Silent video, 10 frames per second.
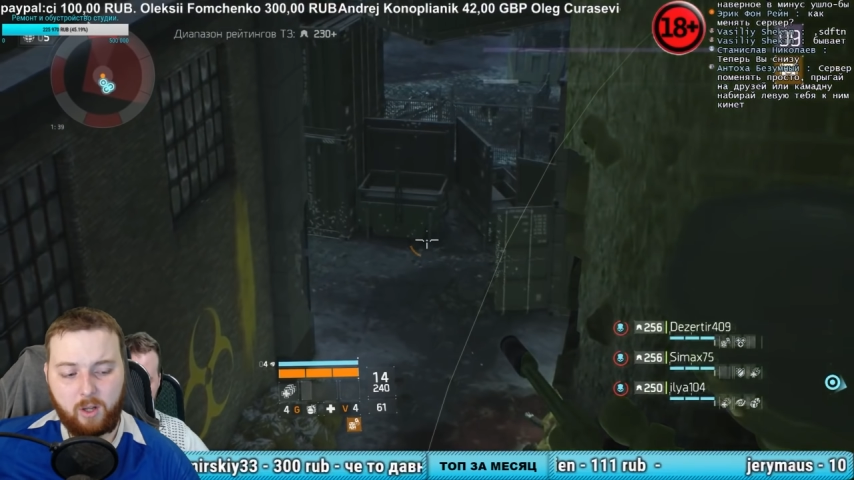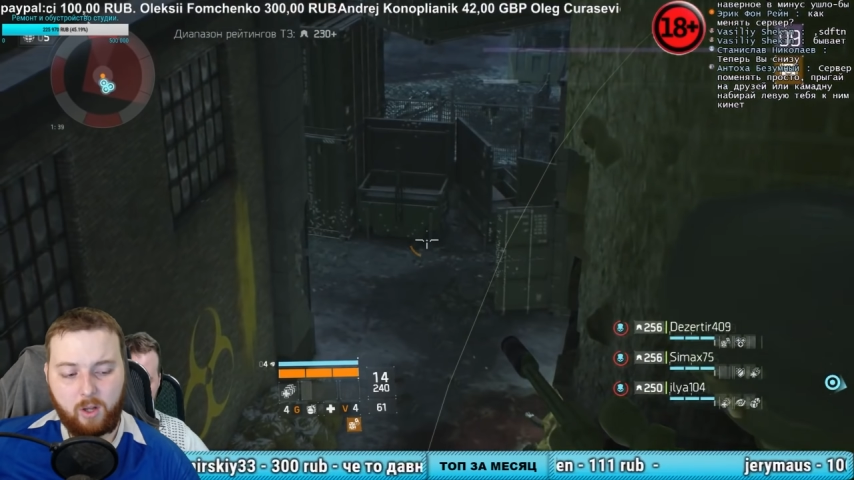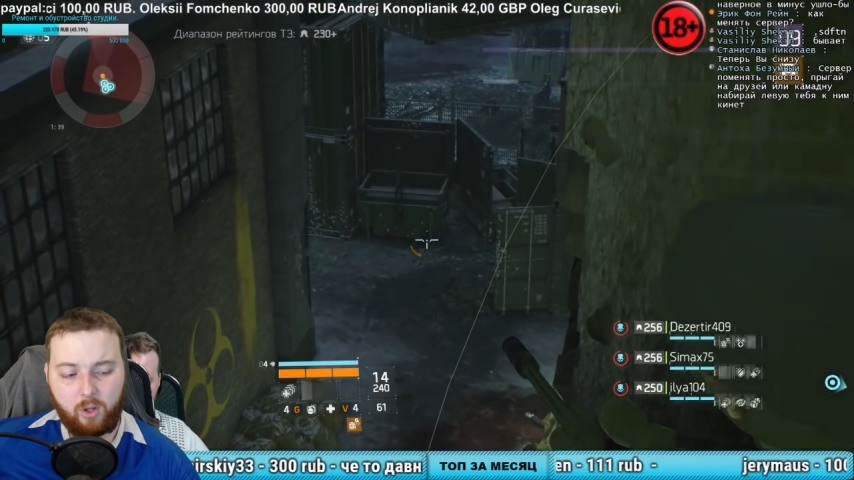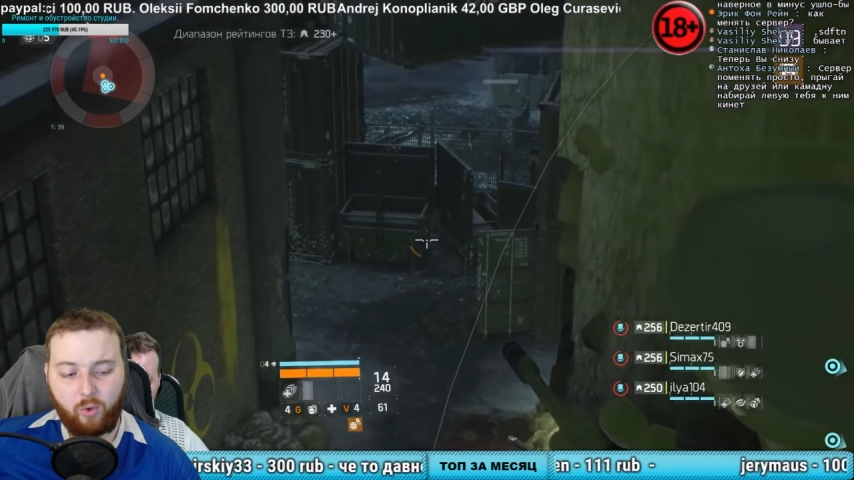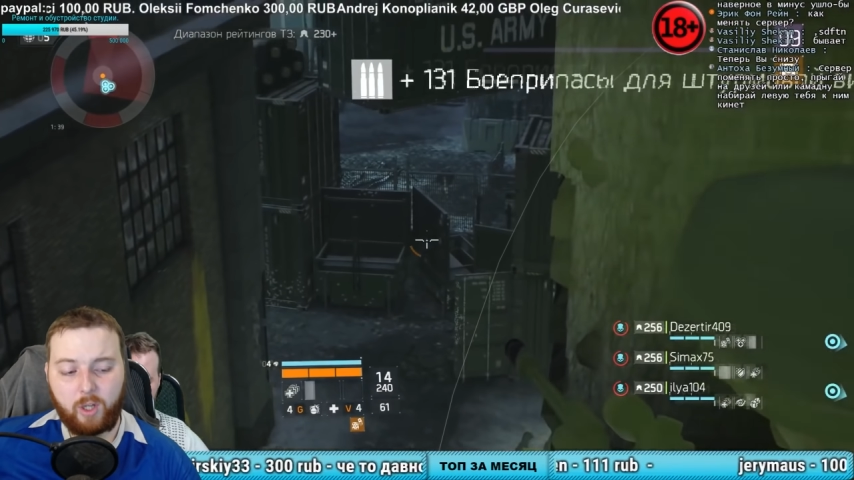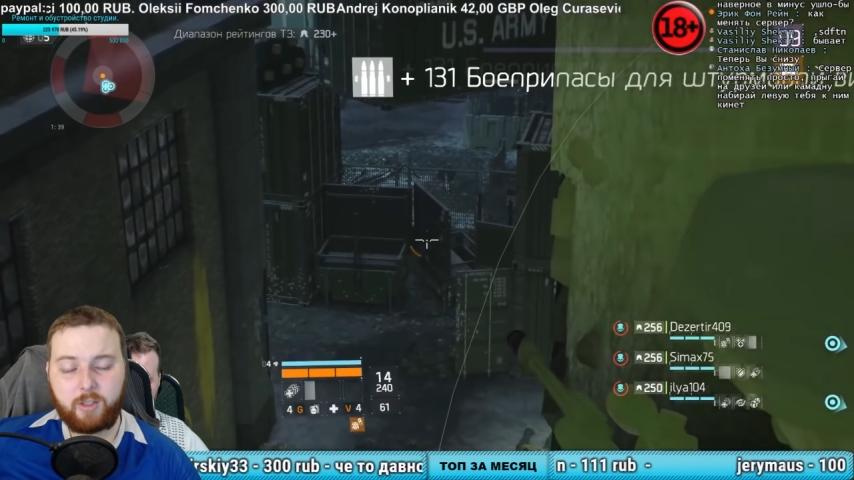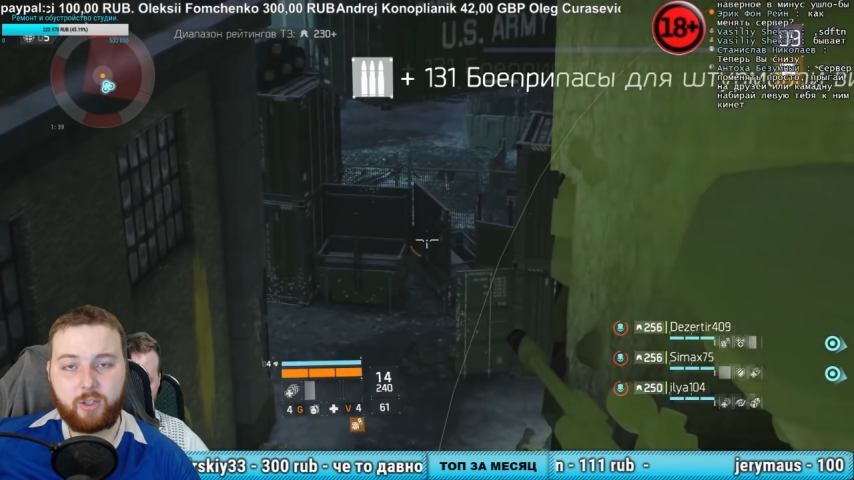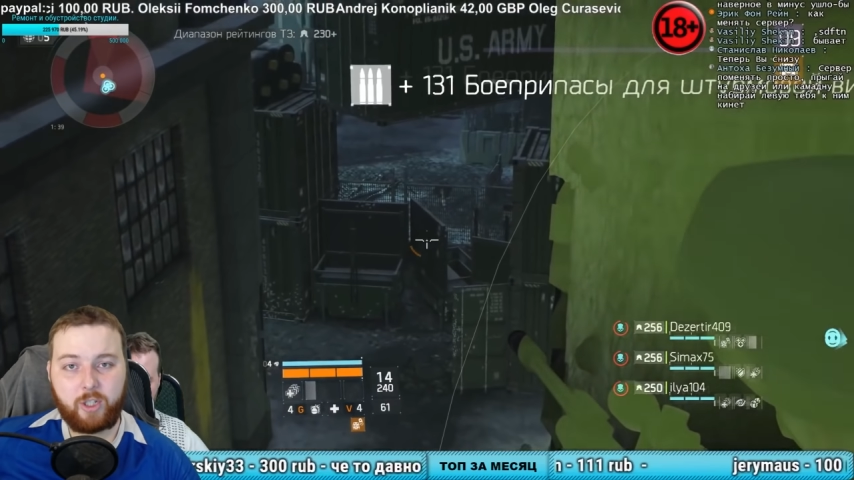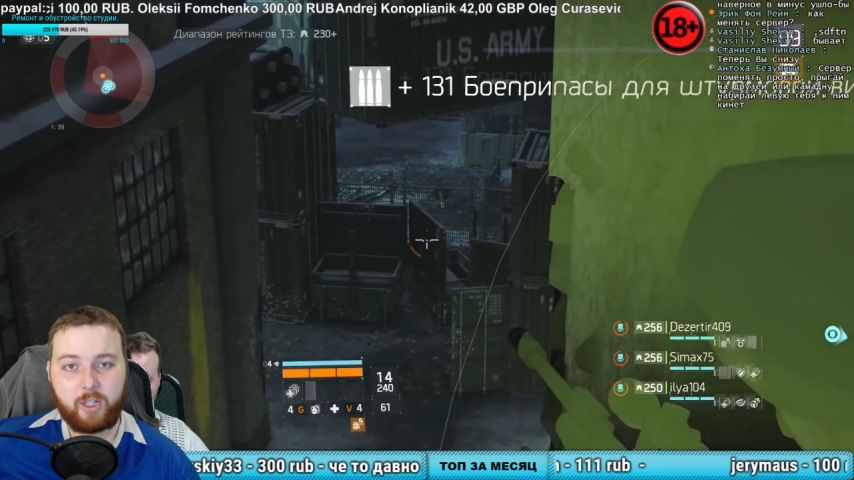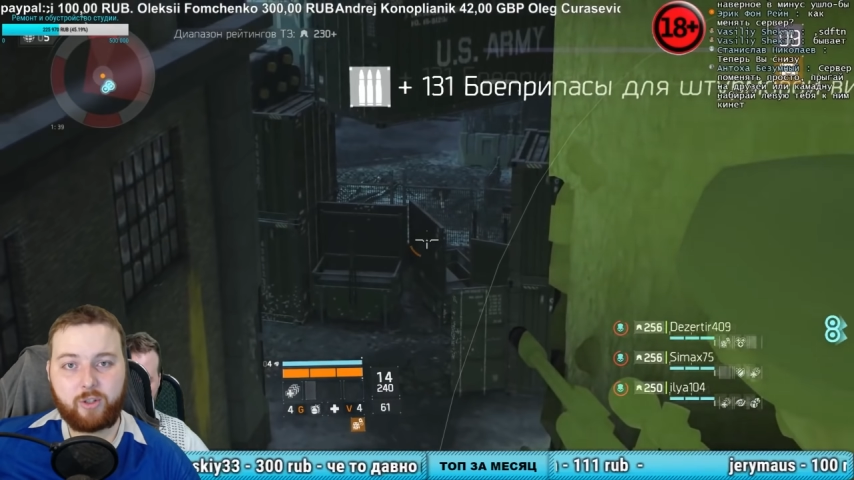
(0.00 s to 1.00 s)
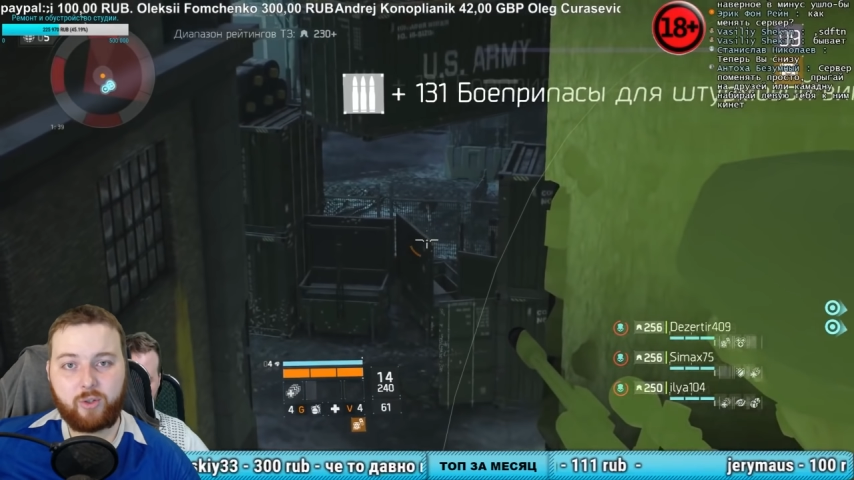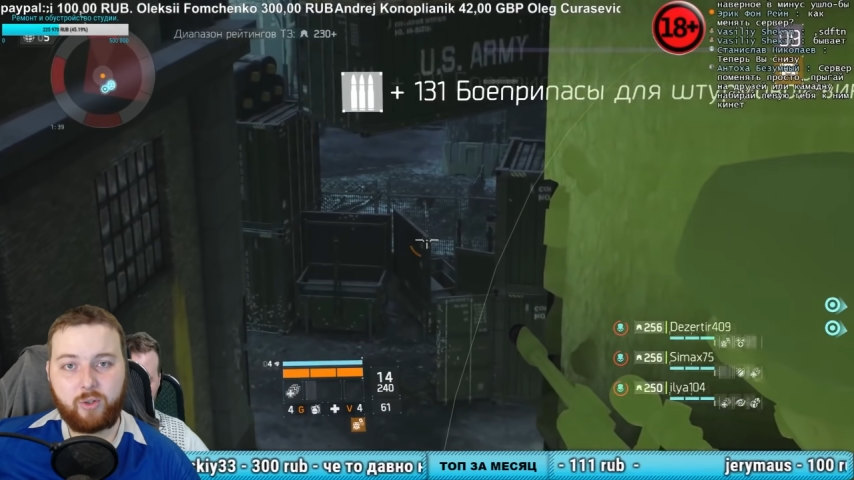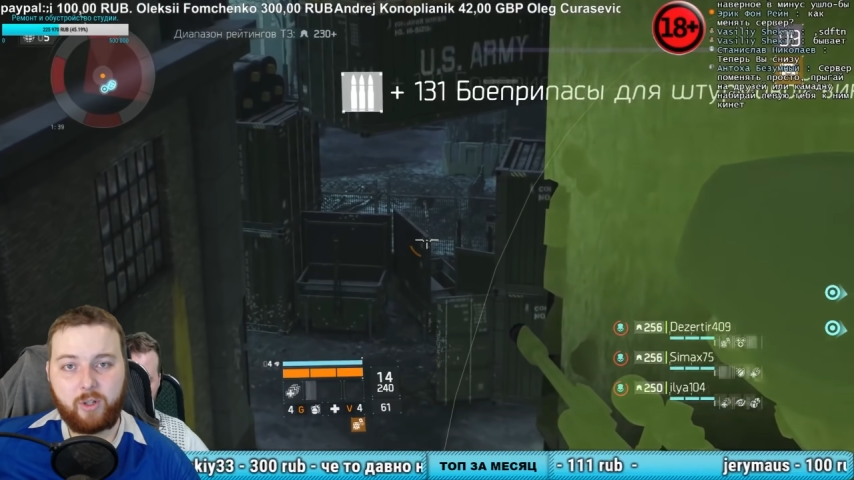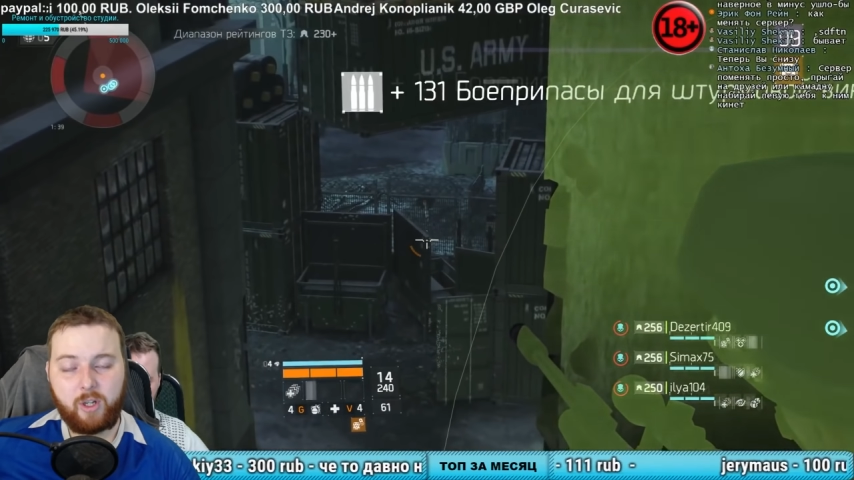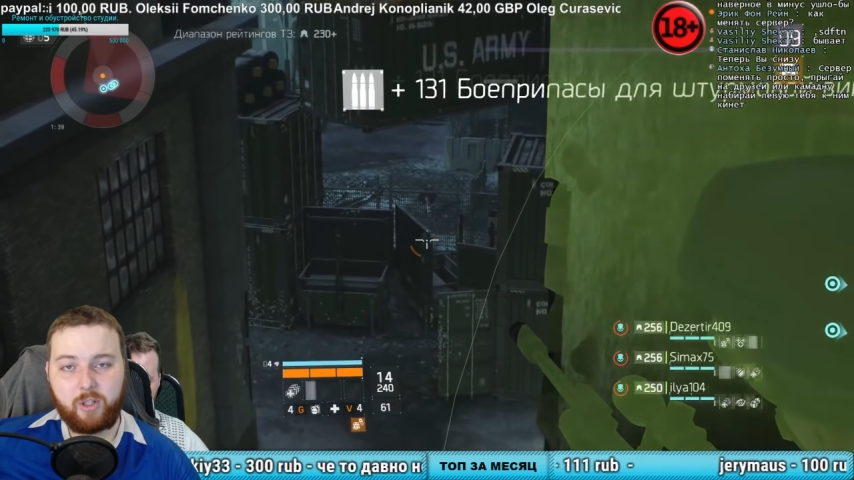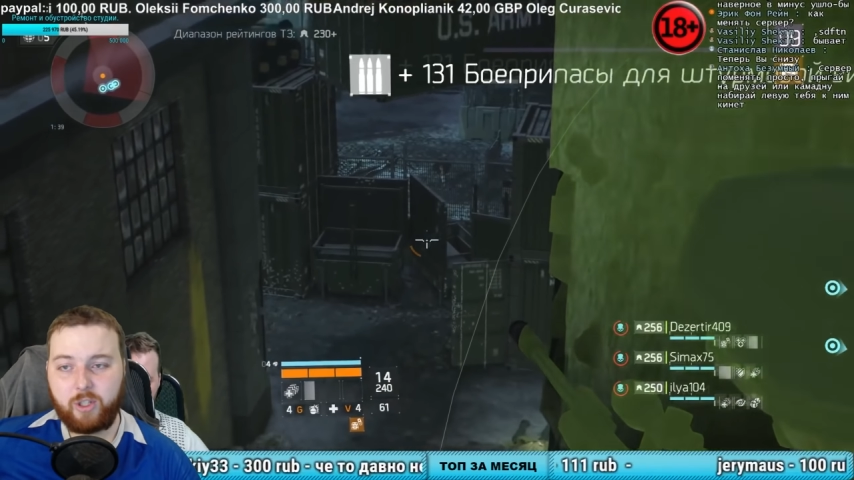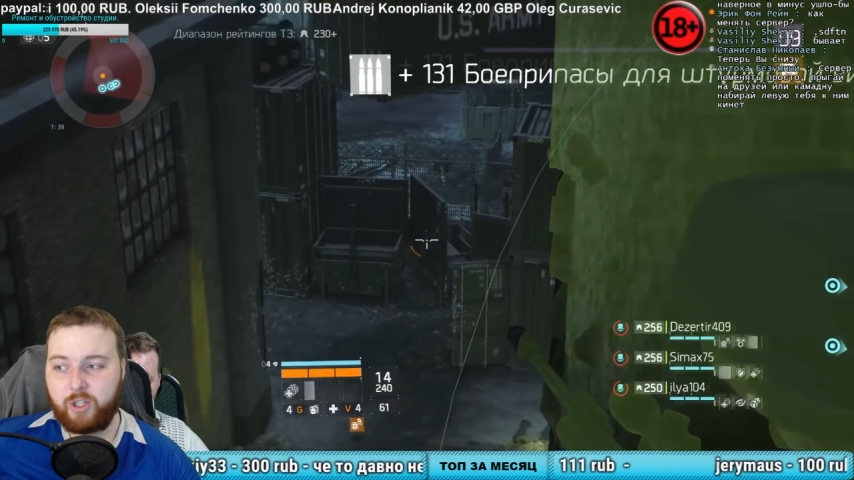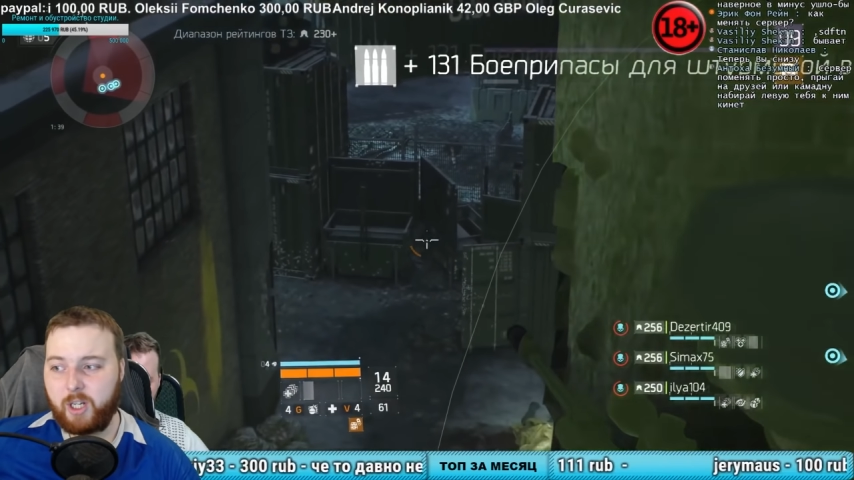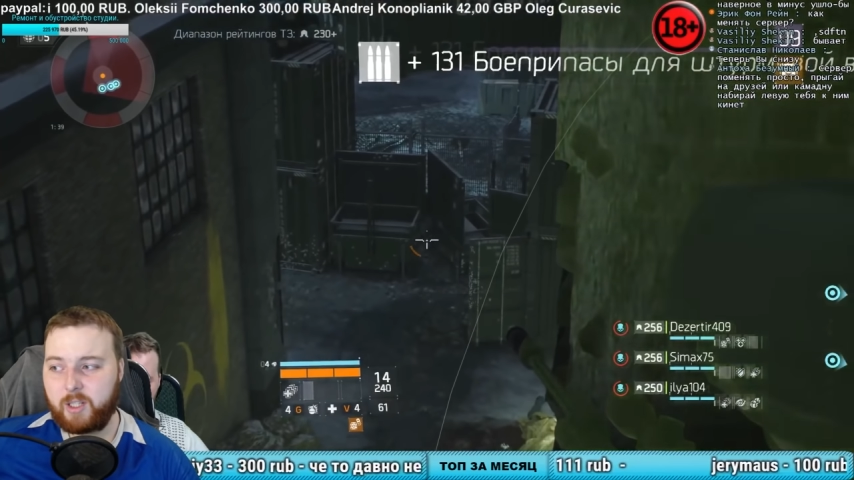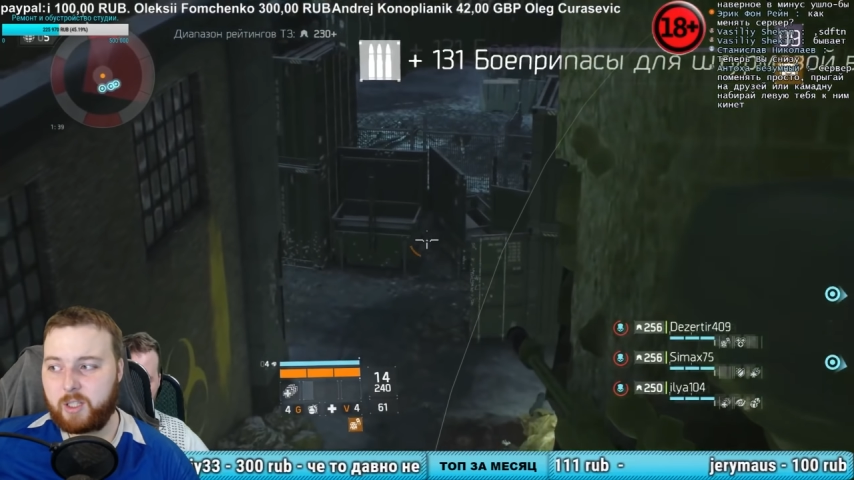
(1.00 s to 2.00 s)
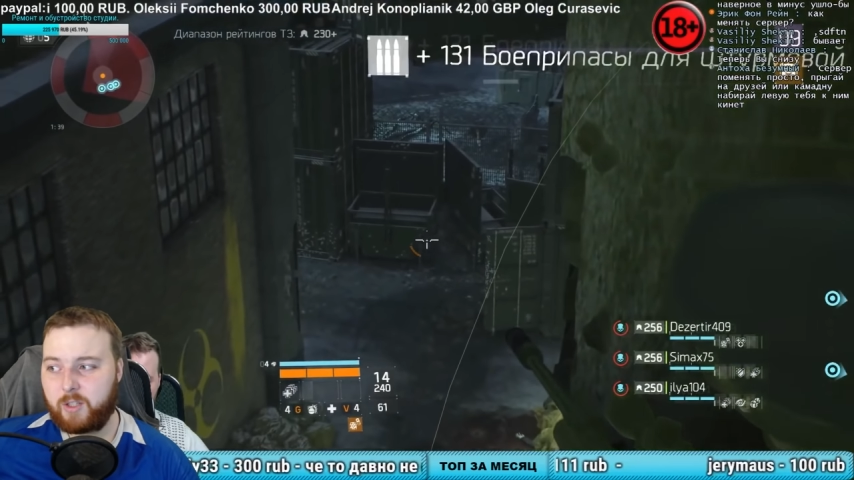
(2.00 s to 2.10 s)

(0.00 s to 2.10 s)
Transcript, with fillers: Ну а сейчас что? Сейчас